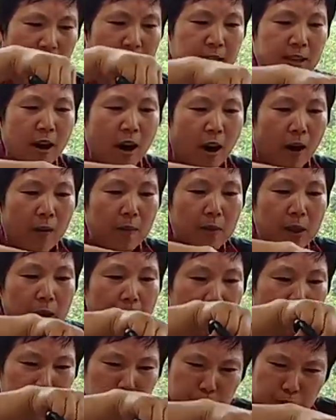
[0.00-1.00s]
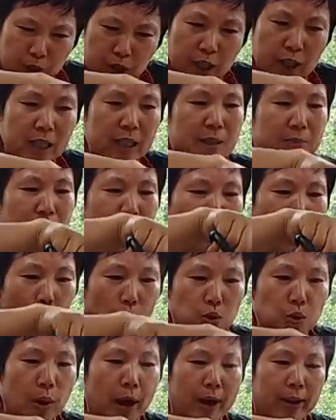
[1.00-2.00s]
그래서 예, 예. 푹 끓이시면
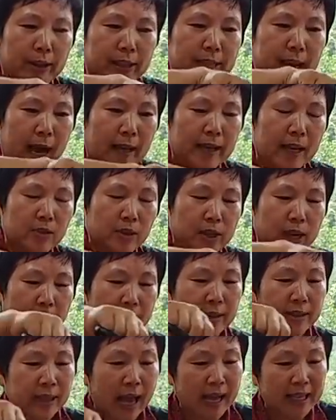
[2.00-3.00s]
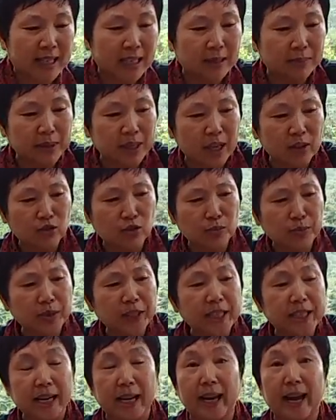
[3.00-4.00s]
더 좋아요. 이 안에서. 아. 얘는 다 지금 이게
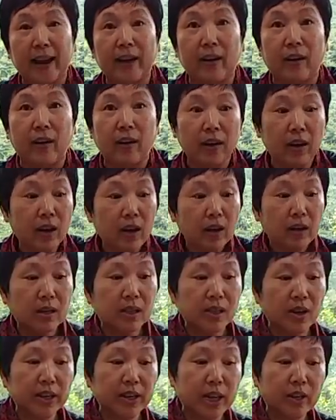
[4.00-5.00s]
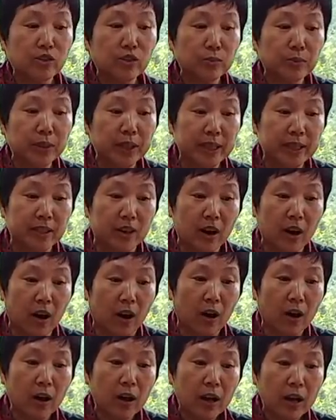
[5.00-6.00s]
수분이잖아요. 네, 네. 그죠? 얘
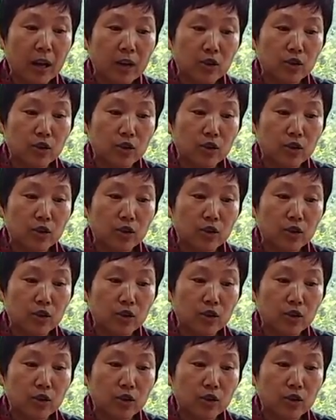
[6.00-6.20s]
수분이죠. 네.